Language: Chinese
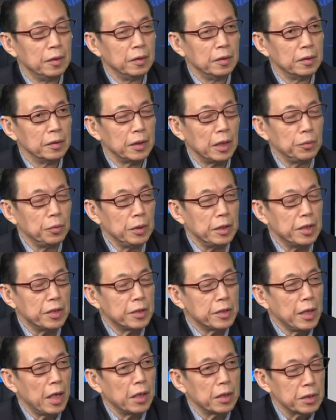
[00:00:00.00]
他说：“你
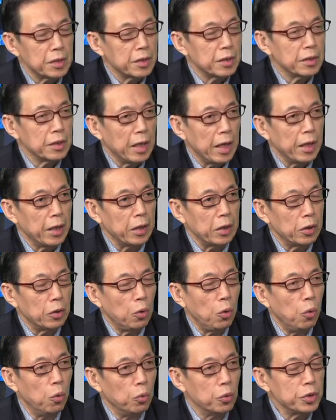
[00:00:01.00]
上次来
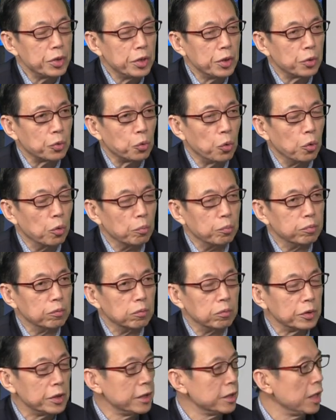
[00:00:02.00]
红色恐
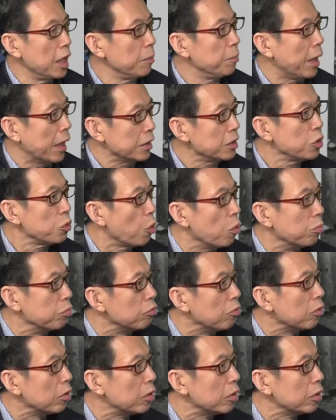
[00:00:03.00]
怖，这次来白色恐
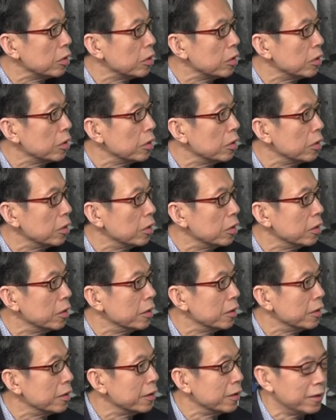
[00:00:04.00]

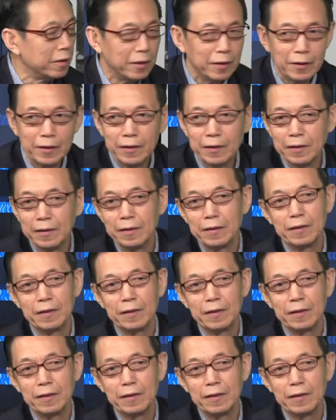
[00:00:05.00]
怖。”